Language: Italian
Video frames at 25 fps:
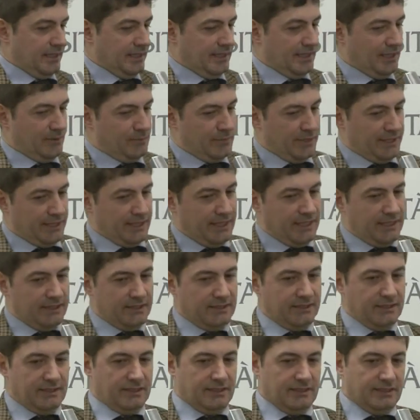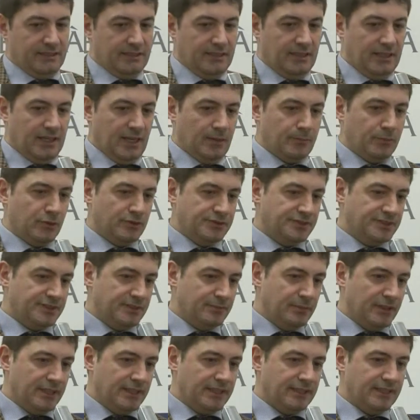Cambierà eh, la
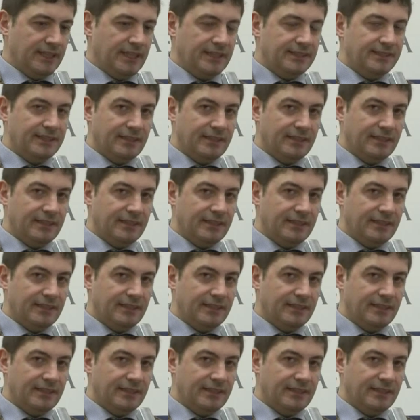possibilità